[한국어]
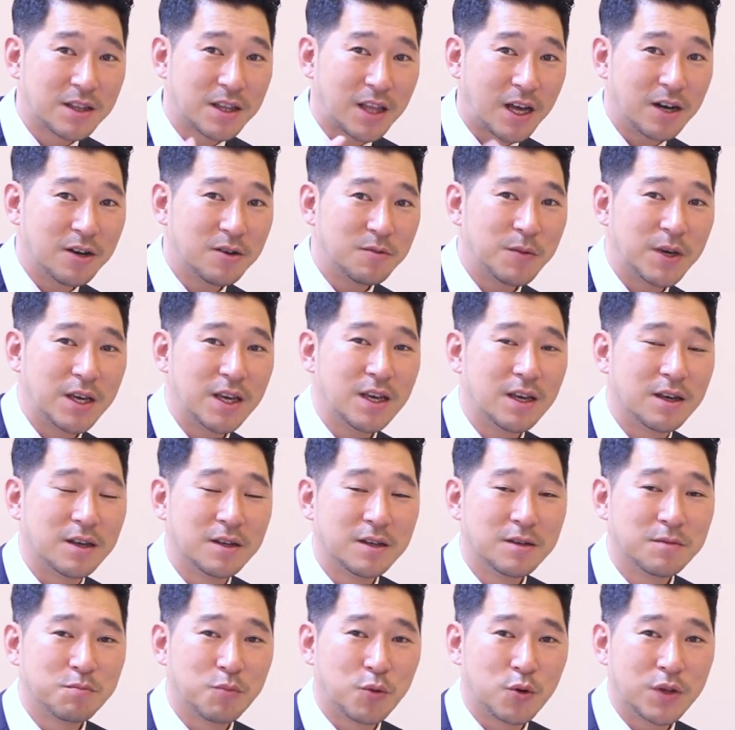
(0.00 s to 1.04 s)
다음에
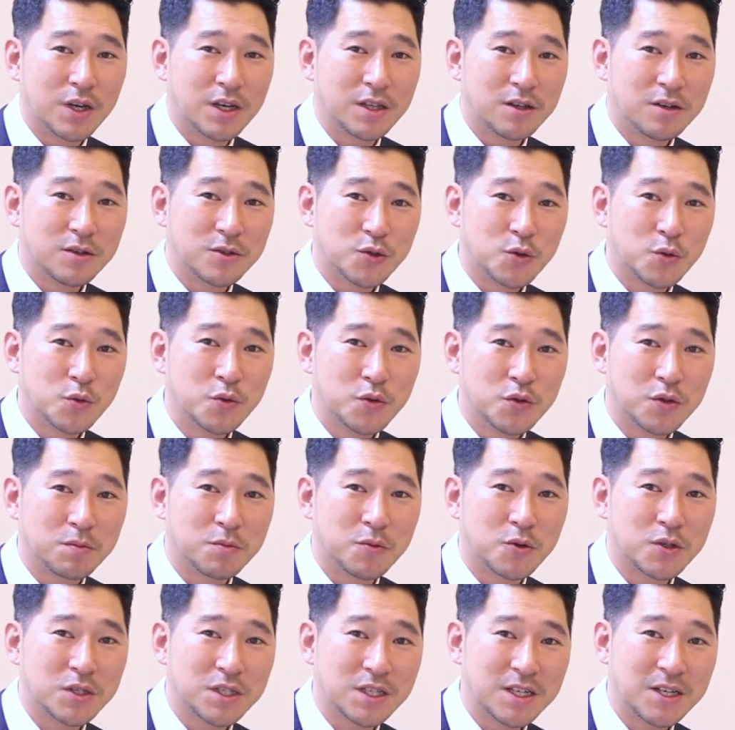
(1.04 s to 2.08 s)
보다 더 좋은
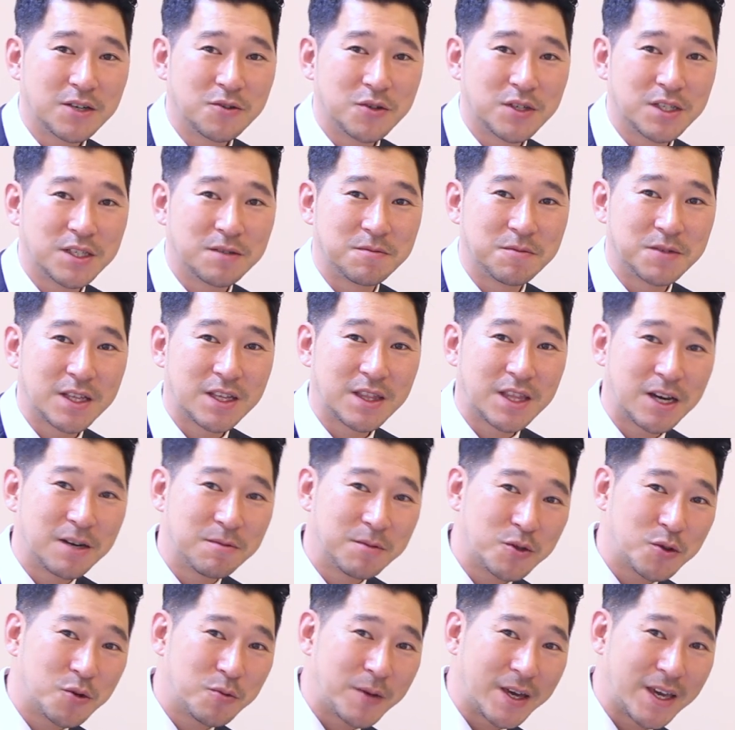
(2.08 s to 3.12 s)
정보로 찾아오겠습니다.
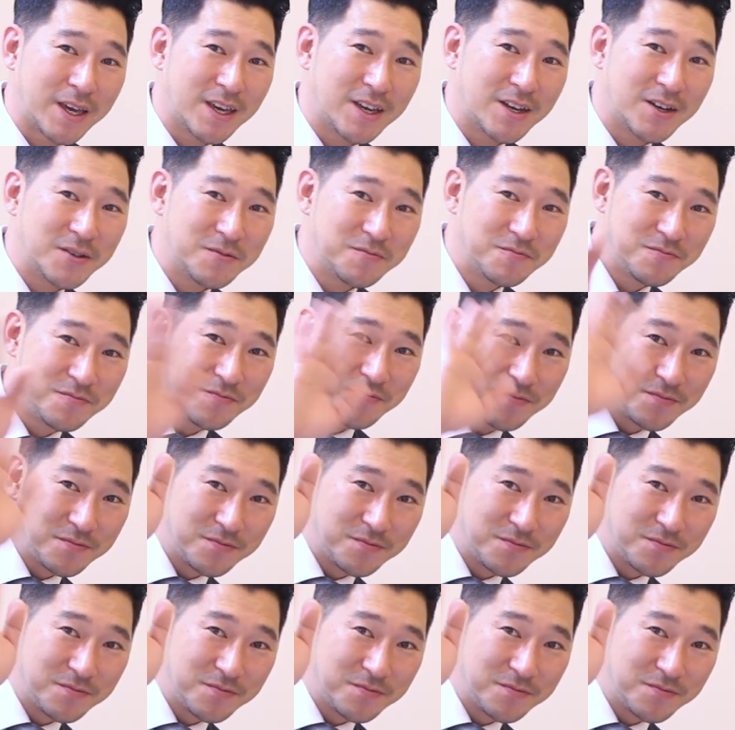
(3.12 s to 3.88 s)
다음에 또 뵐게요.